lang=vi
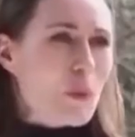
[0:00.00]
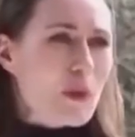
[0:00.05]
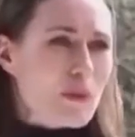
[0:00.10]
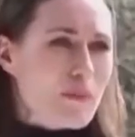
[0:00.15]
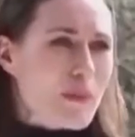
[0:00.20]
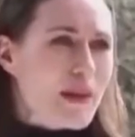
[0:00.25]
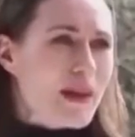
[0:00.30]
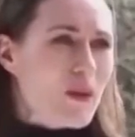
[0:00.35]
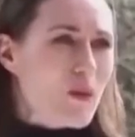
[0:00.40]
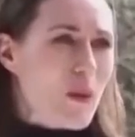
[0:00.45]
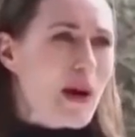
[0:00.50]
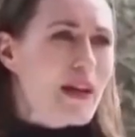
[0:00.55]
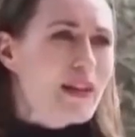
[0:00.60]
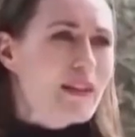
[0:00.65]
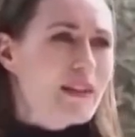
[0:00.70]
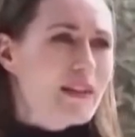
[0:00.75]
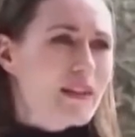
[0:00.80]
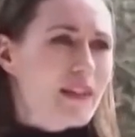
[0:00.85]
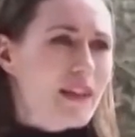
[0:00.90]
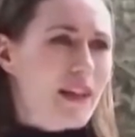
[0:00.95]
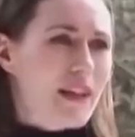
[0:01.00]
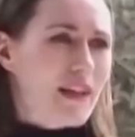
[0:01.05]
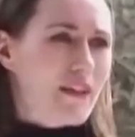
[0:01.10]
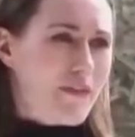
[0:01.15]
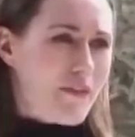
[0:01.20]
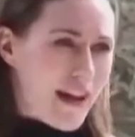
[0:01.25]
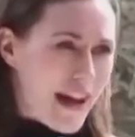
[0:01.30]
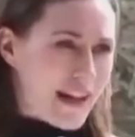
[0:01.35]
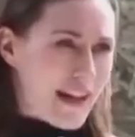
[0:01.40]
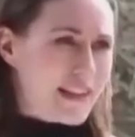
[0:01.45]
liên minh 30 quốc gia
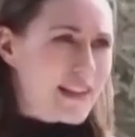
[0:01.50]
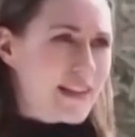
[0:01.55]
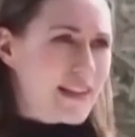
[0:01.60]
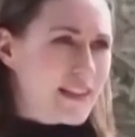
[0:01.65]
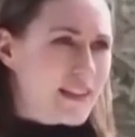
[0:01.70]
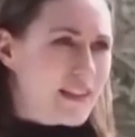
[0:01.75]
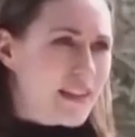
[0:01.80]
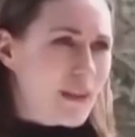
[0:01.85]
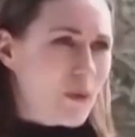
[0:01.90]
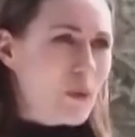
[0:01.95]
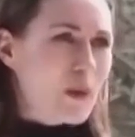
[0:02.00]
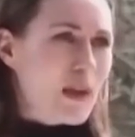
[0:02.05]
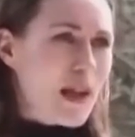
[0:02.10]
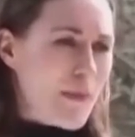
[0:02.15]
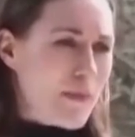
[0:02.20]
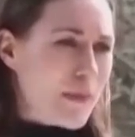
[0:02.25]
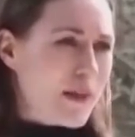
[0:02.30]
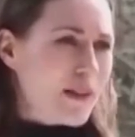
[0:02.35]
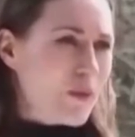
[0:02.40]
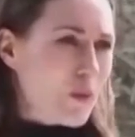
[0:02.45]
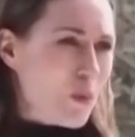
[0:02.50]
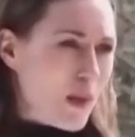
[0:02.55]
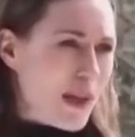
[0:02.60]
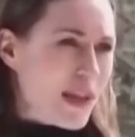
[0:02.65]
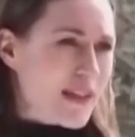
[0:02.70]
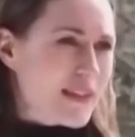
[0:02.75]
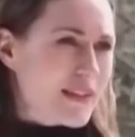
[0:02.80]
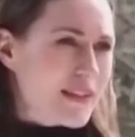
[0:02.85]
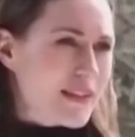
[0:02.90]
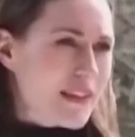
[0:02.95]
này. Việc Nga
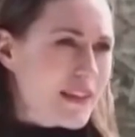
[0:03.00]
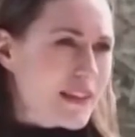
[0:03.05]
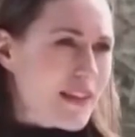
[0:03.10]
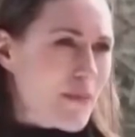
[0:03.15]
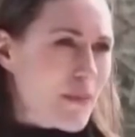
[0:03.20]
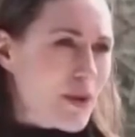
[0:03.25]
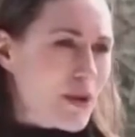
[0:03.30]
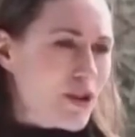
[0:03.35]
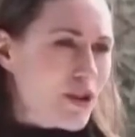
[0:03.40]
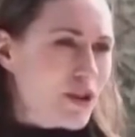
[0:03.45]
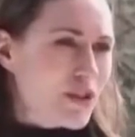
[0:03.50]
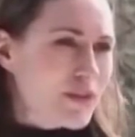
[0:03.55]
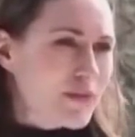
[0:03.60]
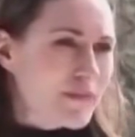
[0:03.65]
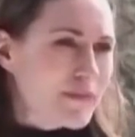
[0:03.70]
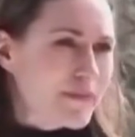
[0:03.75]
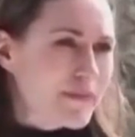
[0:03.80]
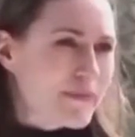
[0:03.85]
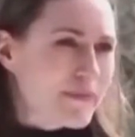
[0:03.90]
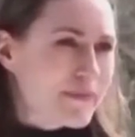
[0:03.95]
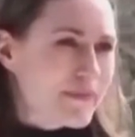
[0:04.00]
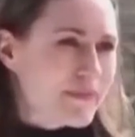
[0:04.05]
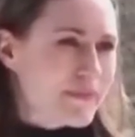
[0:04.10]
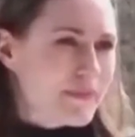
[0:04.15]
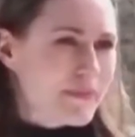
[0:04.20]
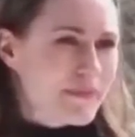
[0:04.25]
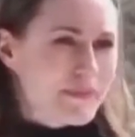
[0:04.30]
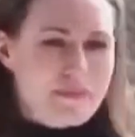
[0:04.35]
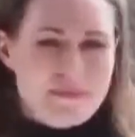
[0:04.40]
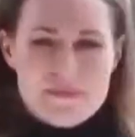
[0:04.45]
xâm lược Ukraine đã làm dấy
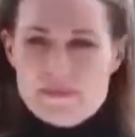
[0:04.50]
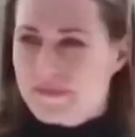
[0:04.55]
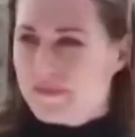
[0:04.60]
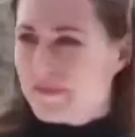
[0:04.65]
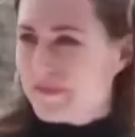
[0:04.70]
lên việc suy